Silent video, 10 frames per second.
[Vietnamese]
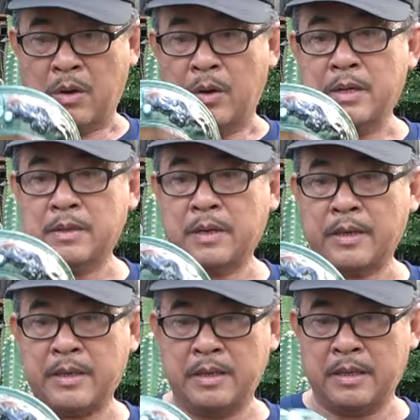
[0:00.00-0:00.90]
Ủa sao
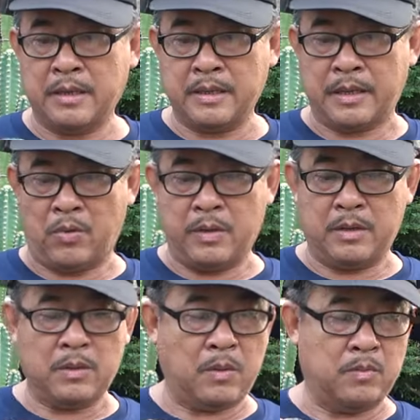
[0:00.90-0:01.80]
cái cái chậu này
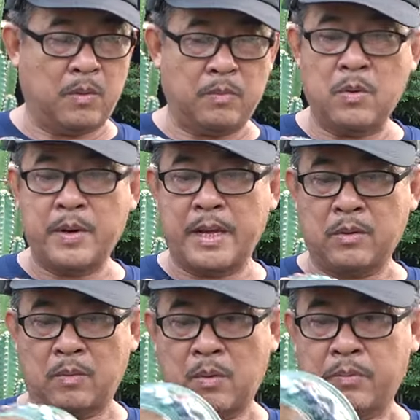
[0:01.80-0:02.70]
nó cùng một model
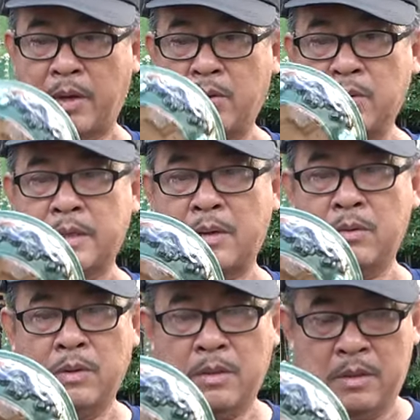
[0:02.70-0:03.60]
cùng một kiểu rồi sao
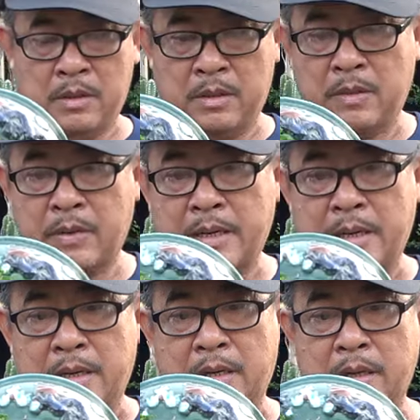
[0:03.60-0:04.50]
Còn cái
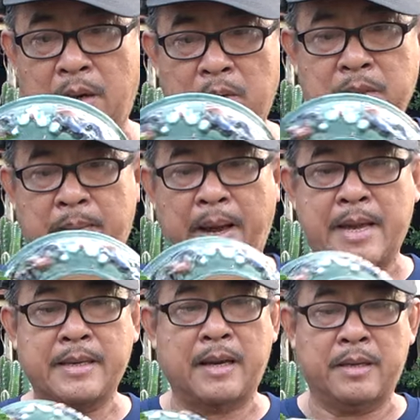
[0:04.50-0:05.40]
này cái lỗ chà
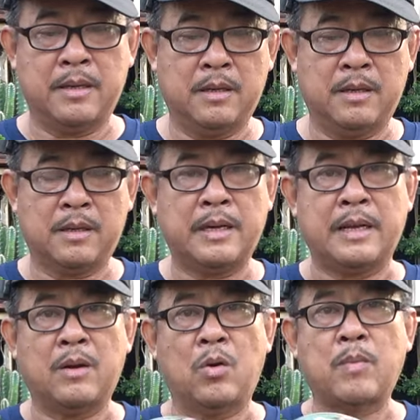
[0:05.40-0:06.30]
bá trời, cái
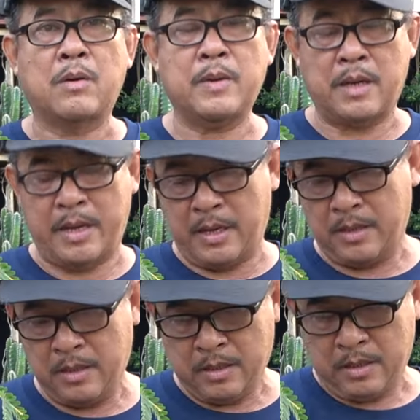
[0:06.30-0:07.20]
này cái lỗ bự quá trời ha.
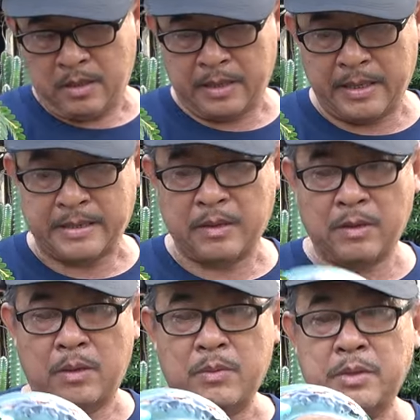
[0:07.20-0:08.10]
Còn cái này sao
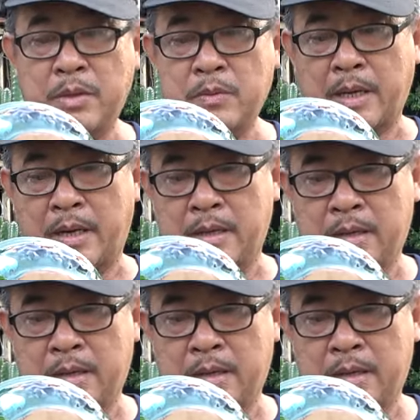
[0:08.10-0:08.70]
cái lỗ nhỏ xíu trời.